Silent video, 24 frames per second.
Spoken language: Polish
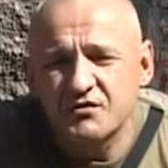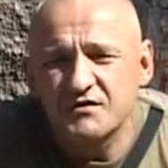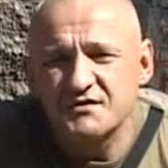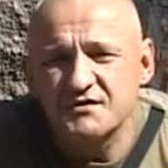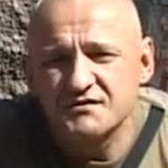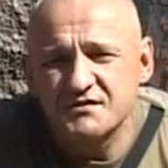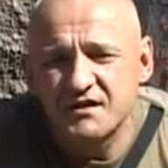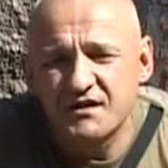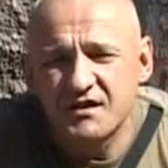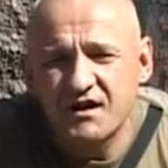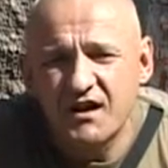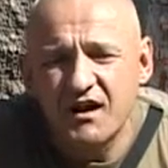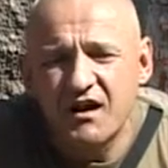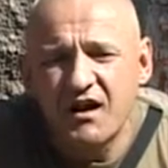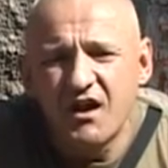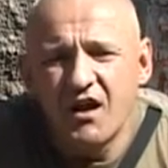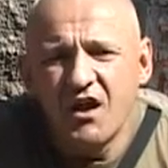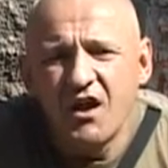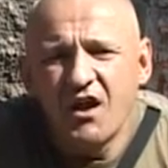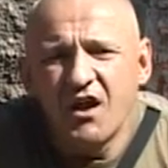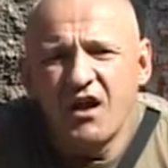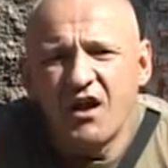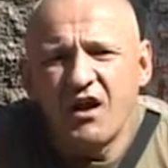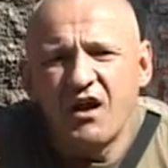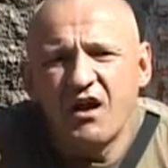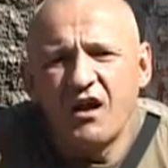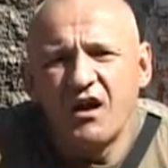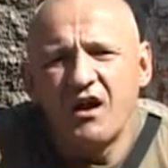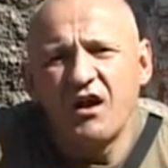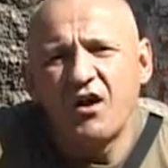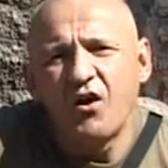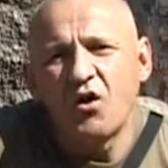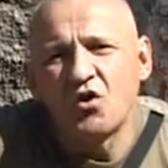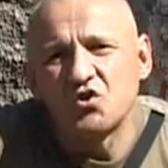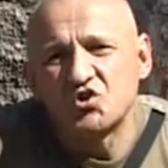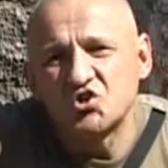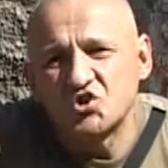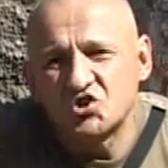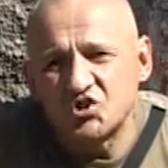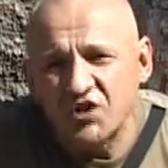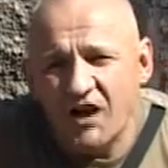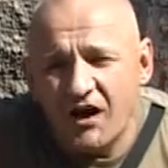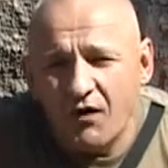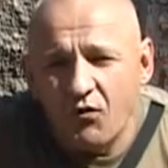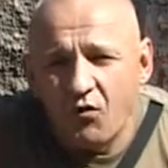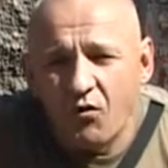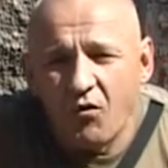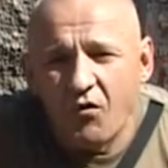To jest scena e,
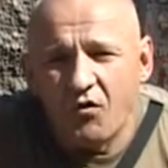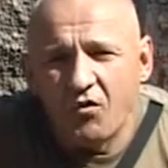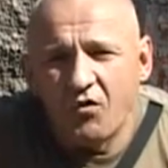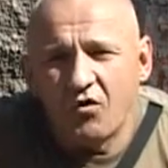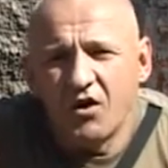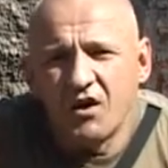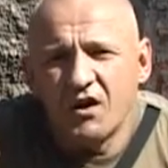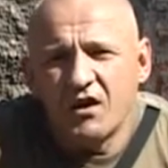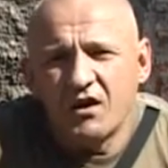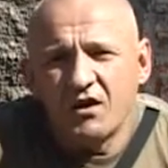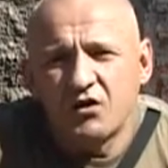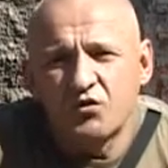oszczału,